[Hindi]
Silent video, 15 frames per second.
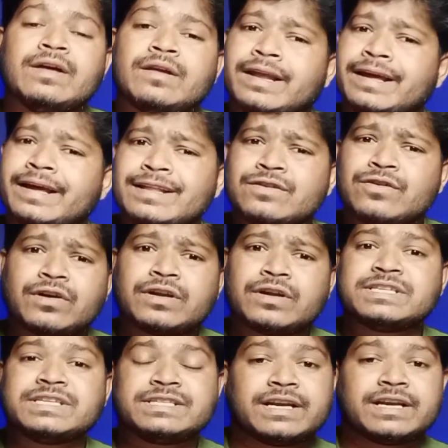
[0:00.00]
लेकिन अगर
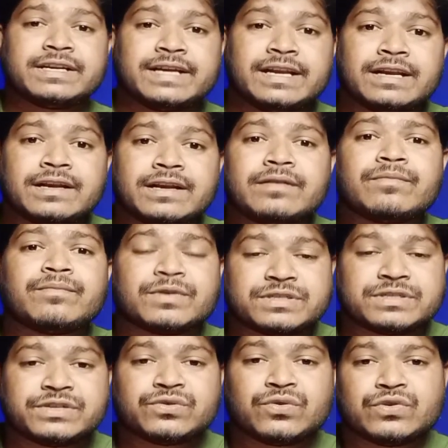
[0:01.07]
सीटीआर टेन
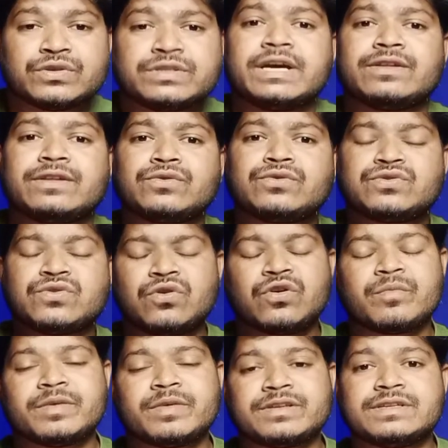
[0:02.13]
परसेंट हो जाए तो सौ
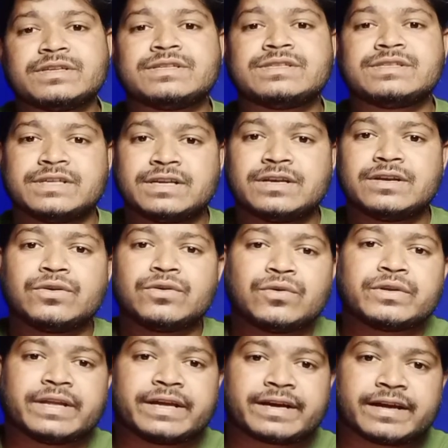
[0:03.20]
लोगों में से टेन
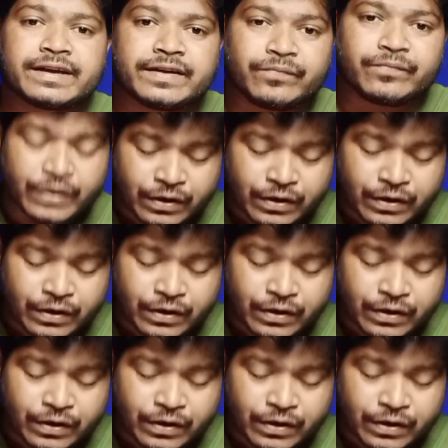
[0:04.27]
लोग देखेंगे